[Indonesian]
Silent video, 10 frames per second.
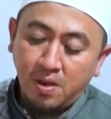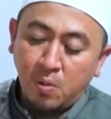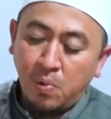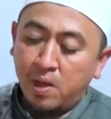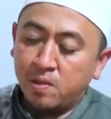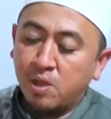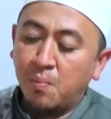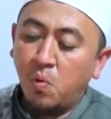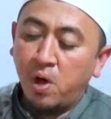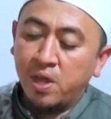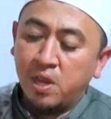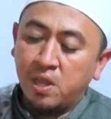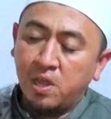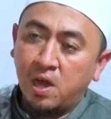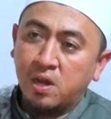Dibilang semua
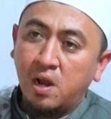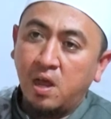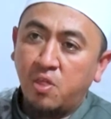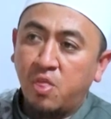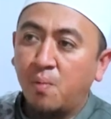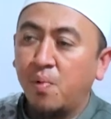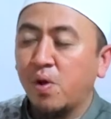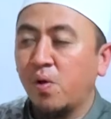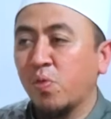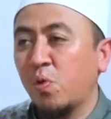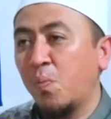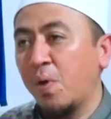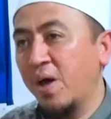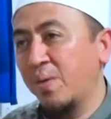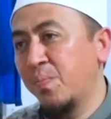ini adalah thamaratul
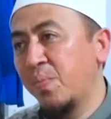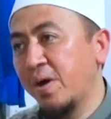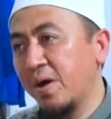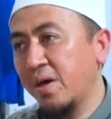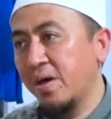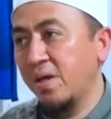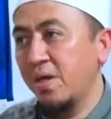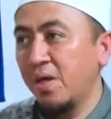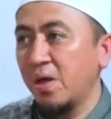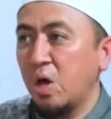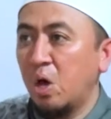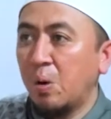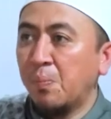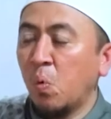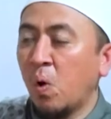mahabbah.
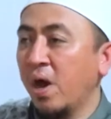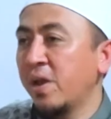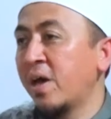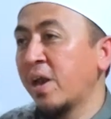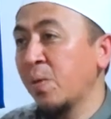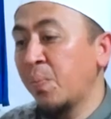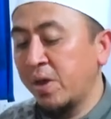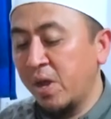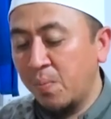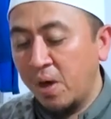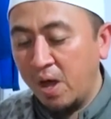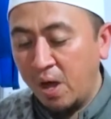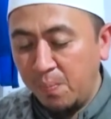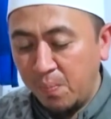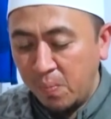Buah daripada
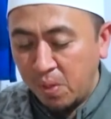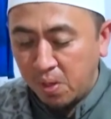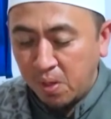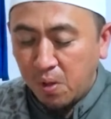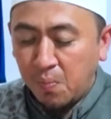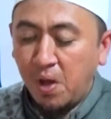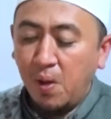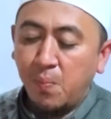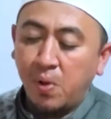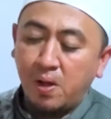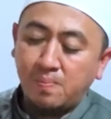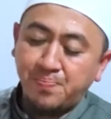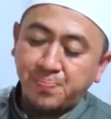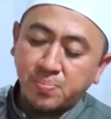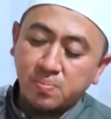mahab mahabbah.
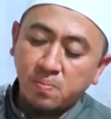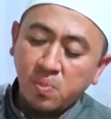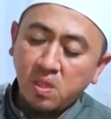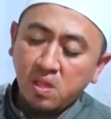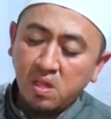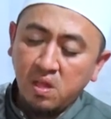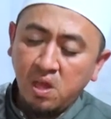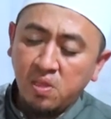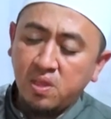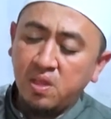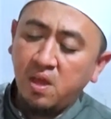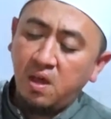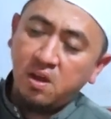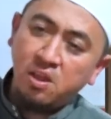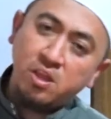
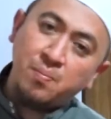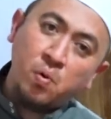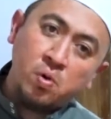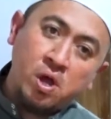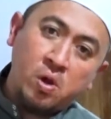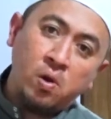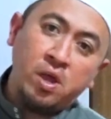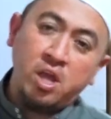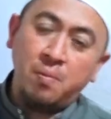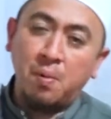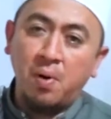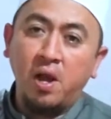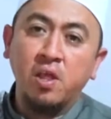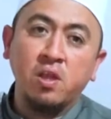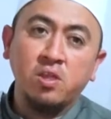Intinya disimpulkan oleh Imam
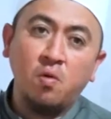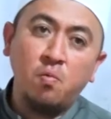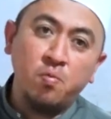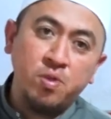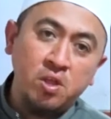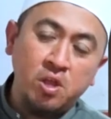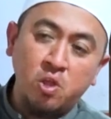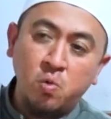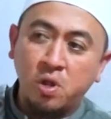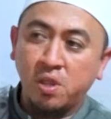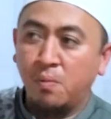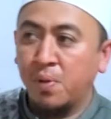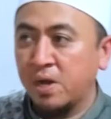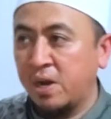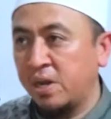Ahli Tasawuf Sayyidina Junaid
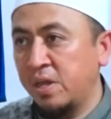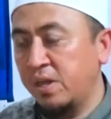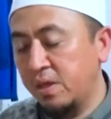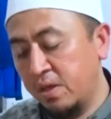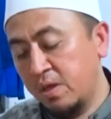Al-Baghdadi